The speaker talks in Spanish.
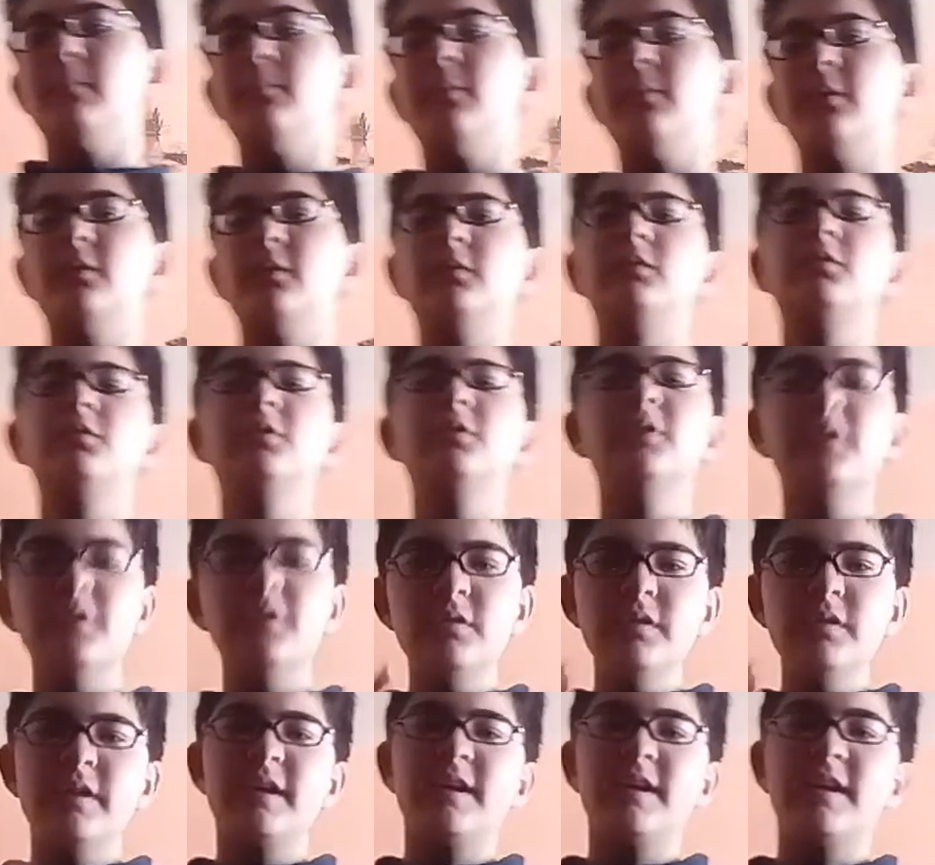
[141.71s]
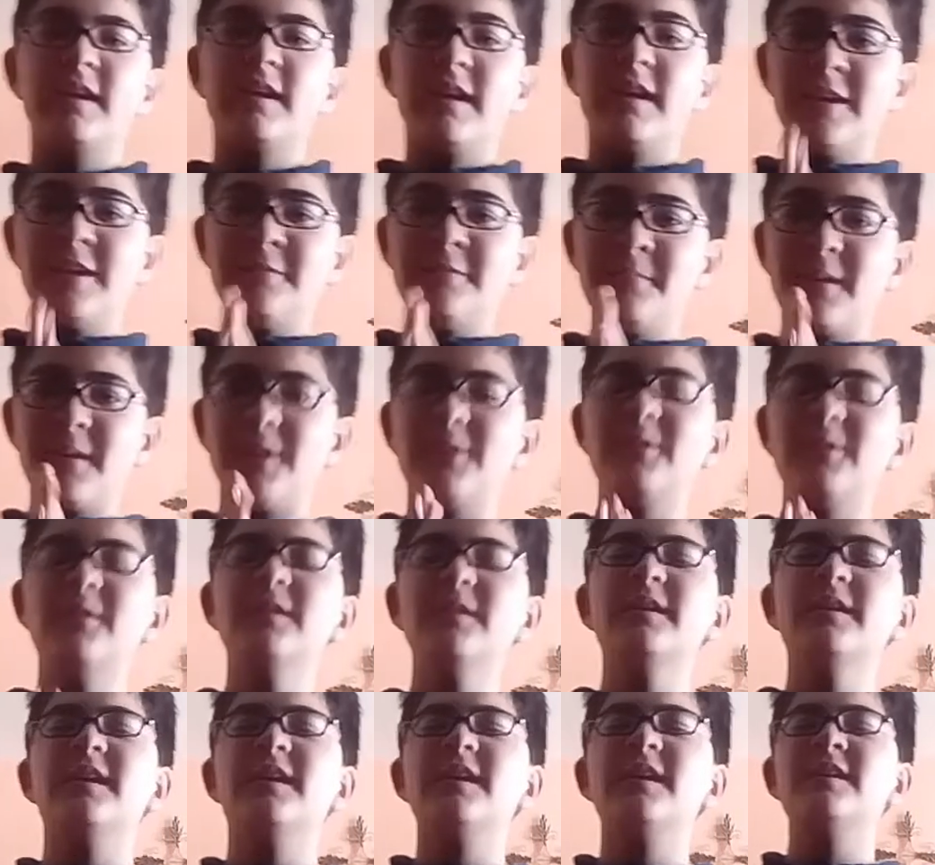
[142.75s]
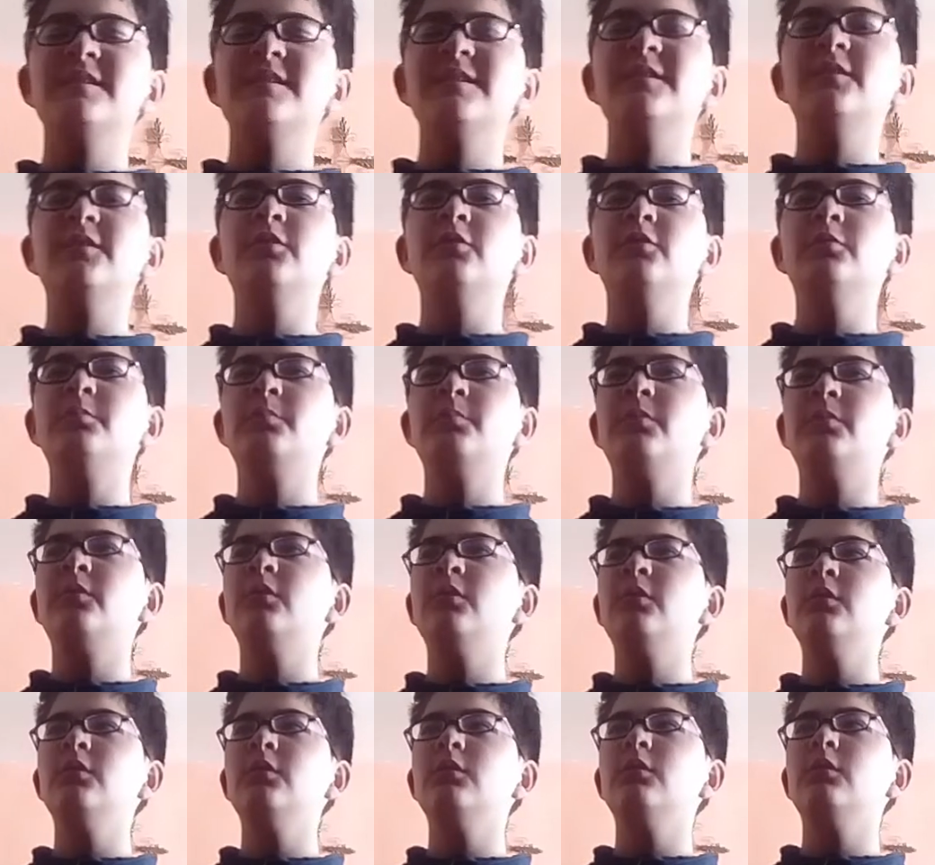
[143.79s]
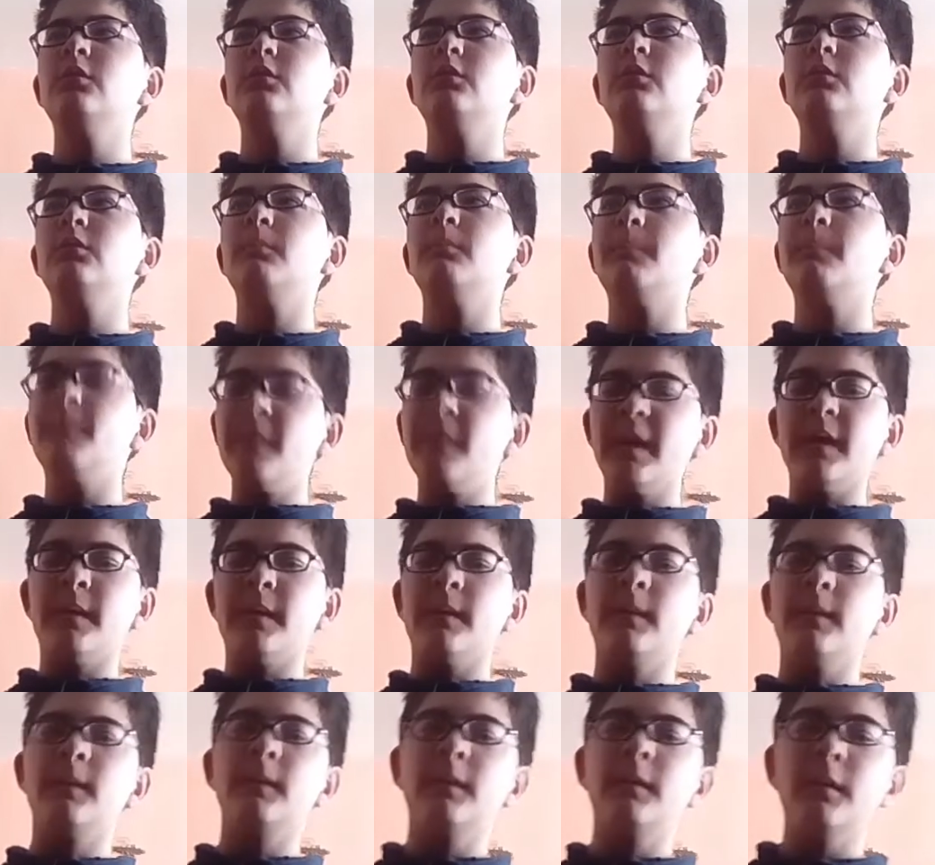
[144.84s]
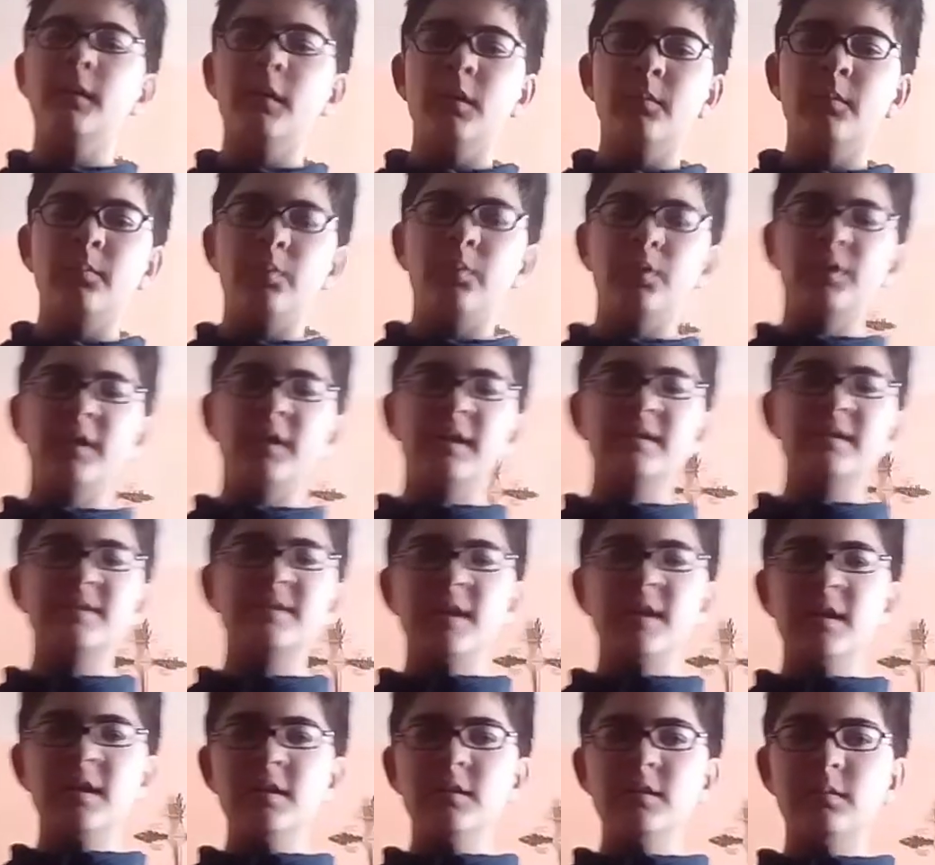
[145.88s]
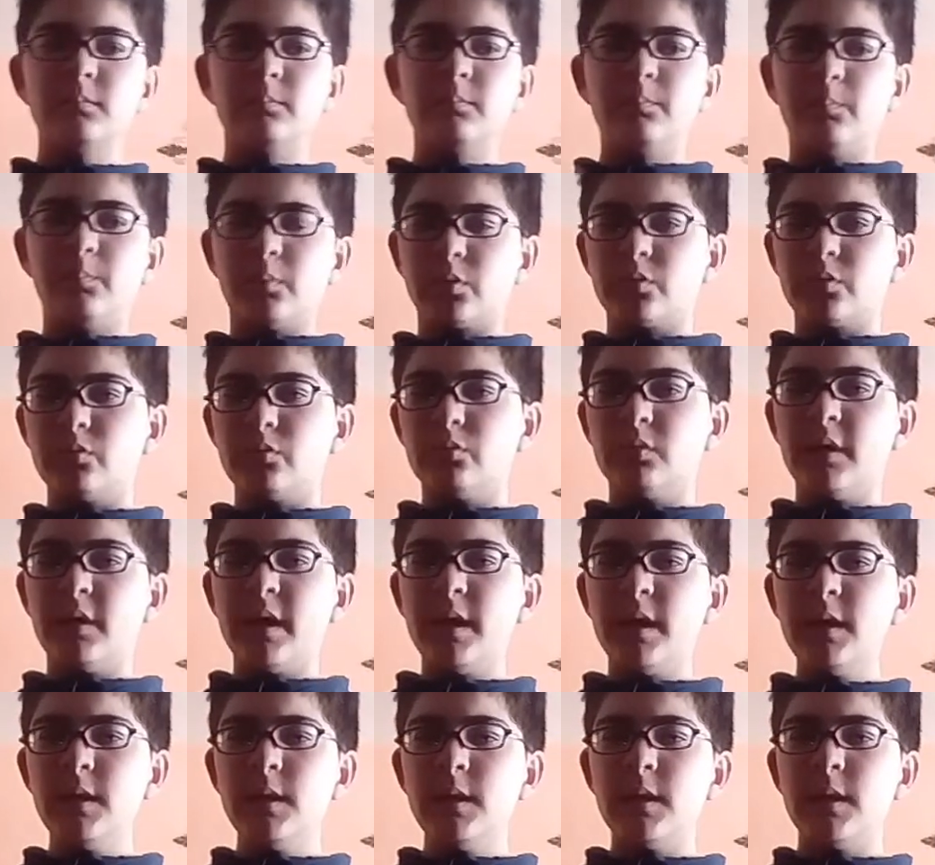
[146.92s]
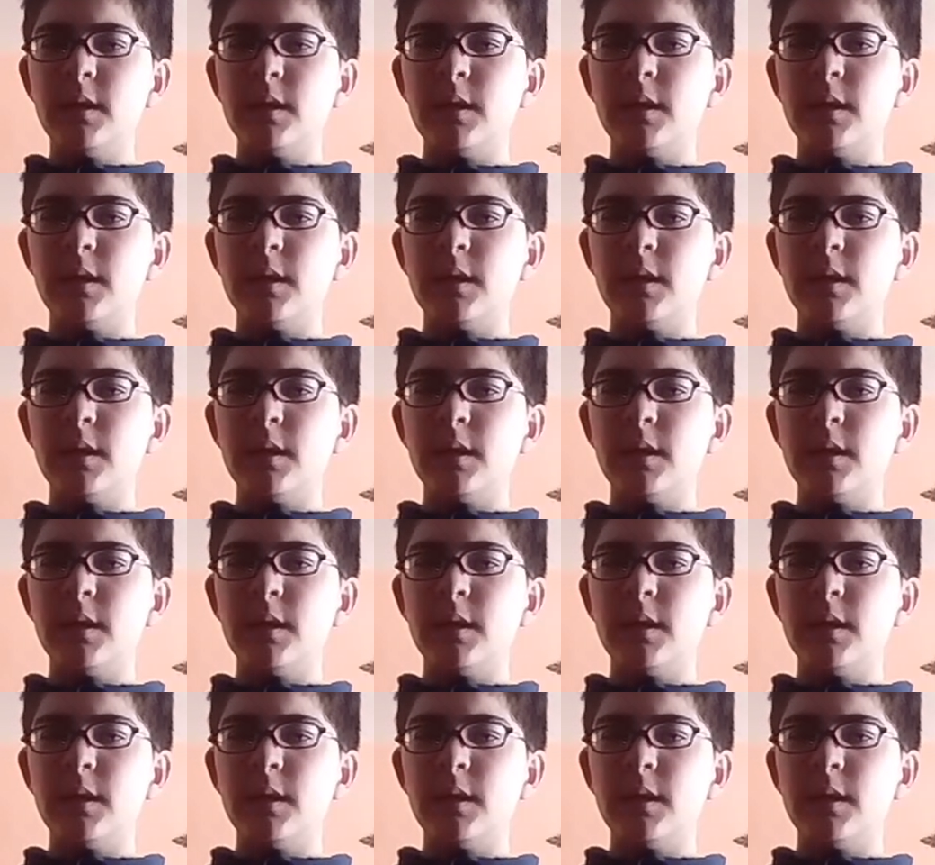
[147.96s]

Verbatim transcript: Pero yo creo que el mejor es el grupo B, porque están Portugal.